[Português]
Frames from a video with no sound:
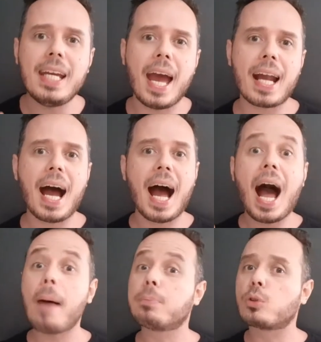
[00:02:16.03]
era
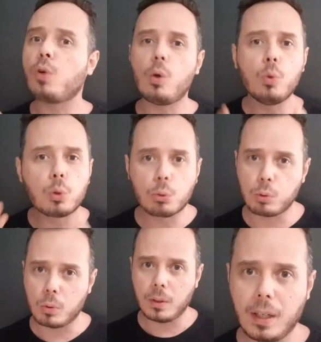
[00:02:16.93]

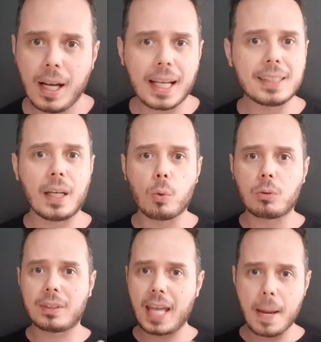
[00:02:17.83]
absoluto. Quer dizer,
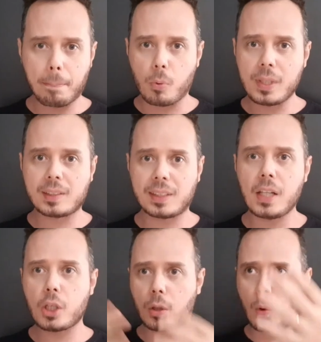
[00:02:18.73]
o tempo, o
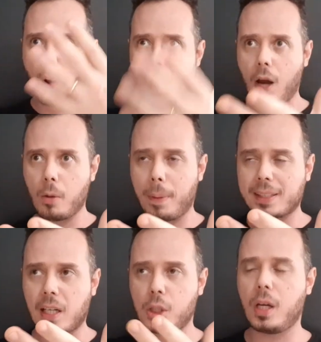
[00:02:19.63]
instante que eu olho o
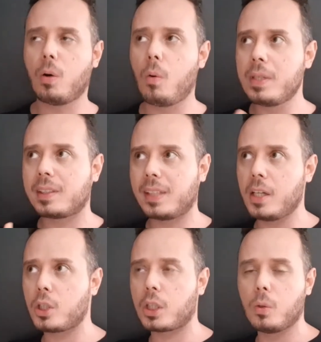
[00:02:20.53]
passageiro ou o
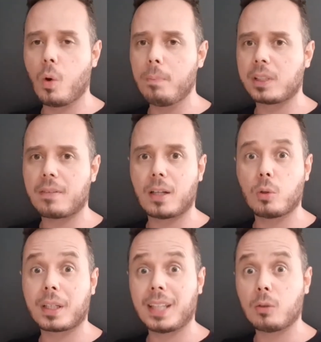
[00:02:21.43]
instante que o
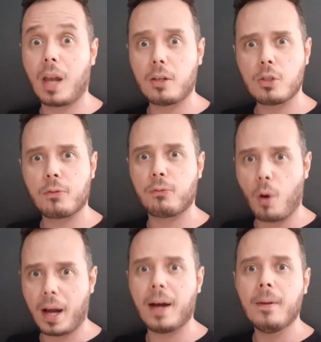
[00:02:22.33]
observador que está do lado de
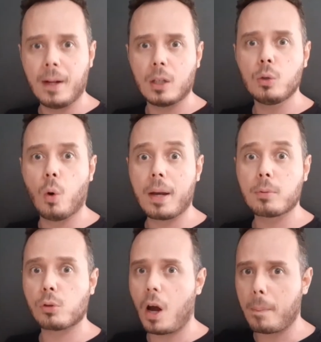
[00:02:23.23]
fora do
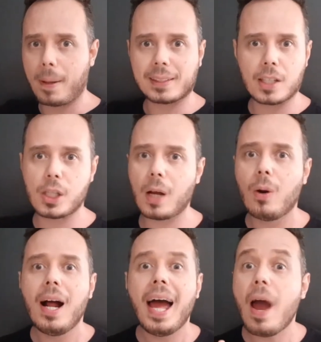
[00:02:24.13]
ônibus olha o
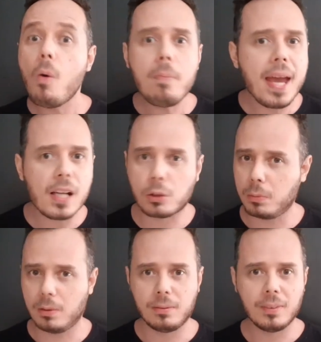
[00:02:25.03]
passageiro é o
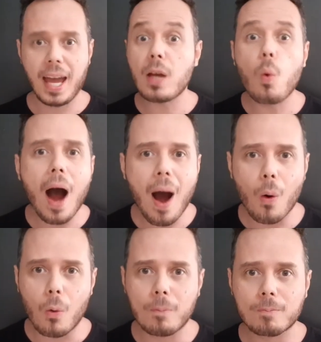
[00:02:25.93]
mesmo, é
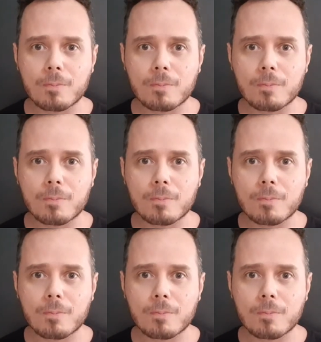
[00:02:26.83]
igual.